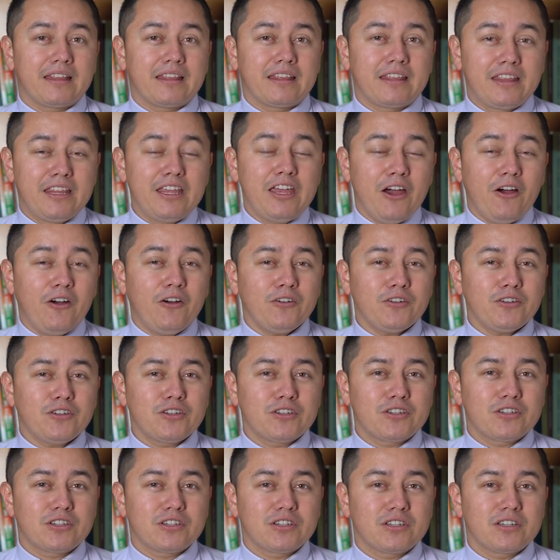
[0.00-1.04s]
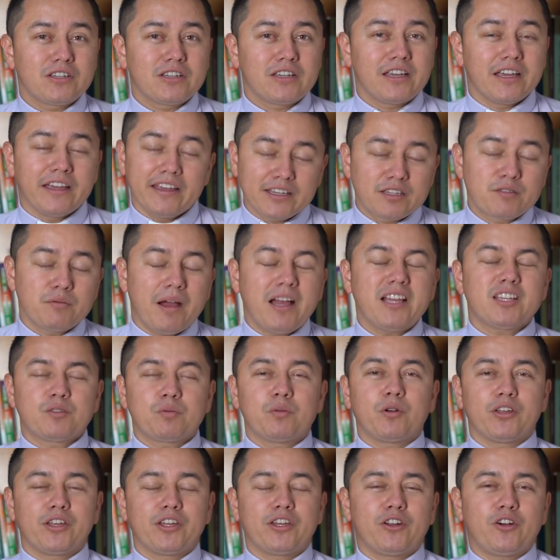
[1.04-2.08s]
Dios es
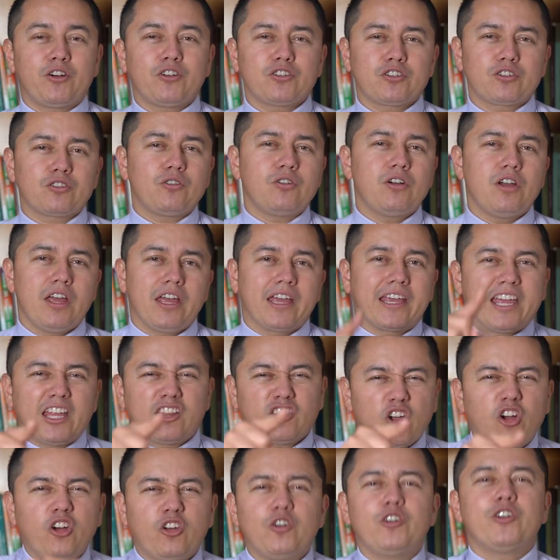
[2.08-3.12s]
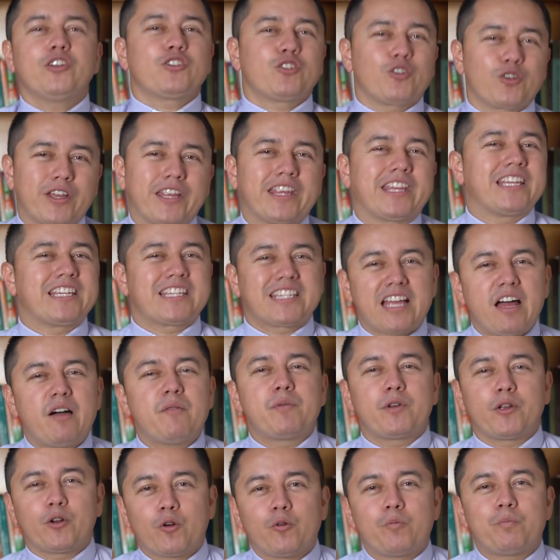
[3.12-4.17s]
más poderoso que todo eso que te
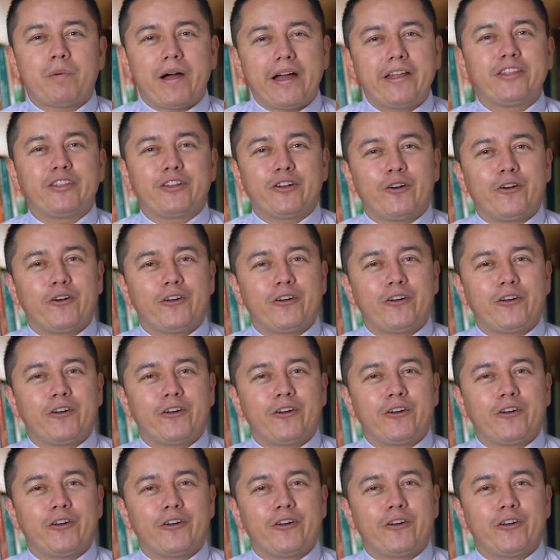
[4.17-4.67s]
está preocupando